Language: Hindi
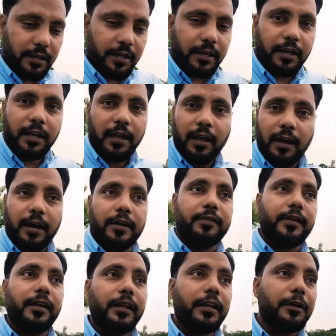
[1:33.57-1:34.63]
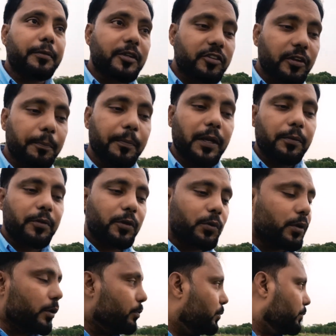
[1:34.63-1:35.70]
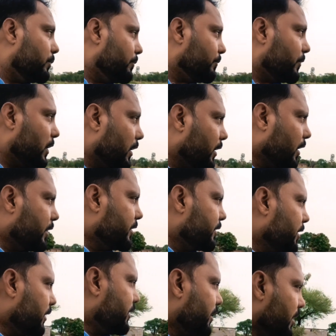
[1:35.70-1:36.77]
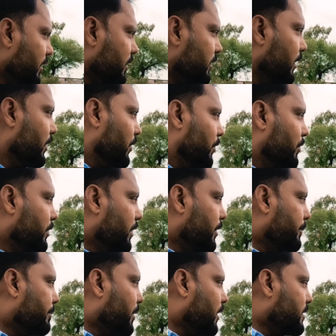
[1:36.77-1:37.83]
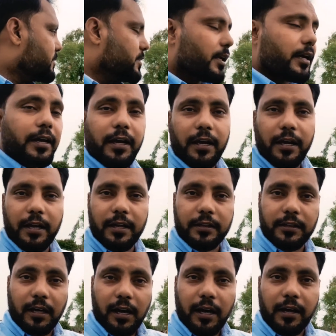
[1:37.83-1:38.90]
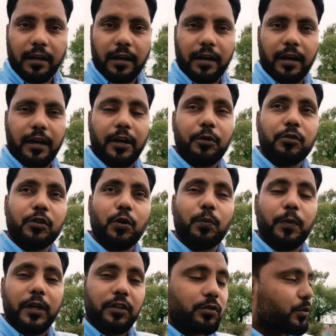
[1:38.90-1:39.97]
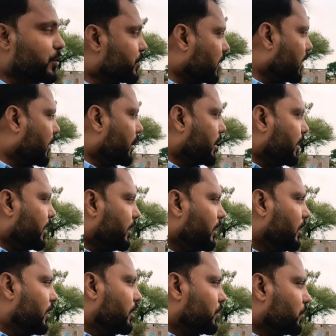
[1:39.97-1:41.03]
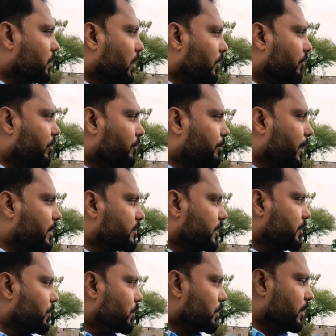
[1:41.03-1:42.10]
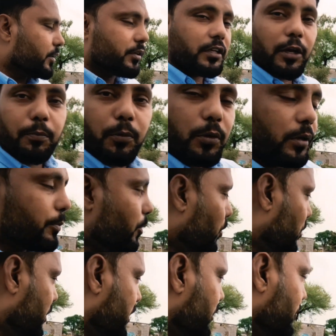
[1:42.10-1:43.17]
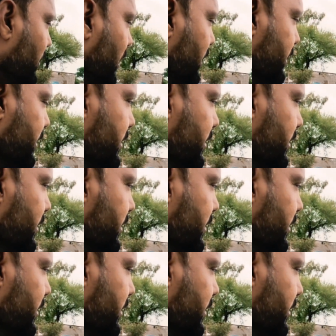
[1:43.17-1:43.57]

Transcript: गया है ऐसा नहीं कि बस सिंपल में इन्होंने लगा दिया दरख्त यानी बांस लगाया है तार लगाया है उसके ऊपर इसको चढ़ाया है तो काफ़ी पैसा इन्होंने खर्च किया पूरी बाउंड्री वाल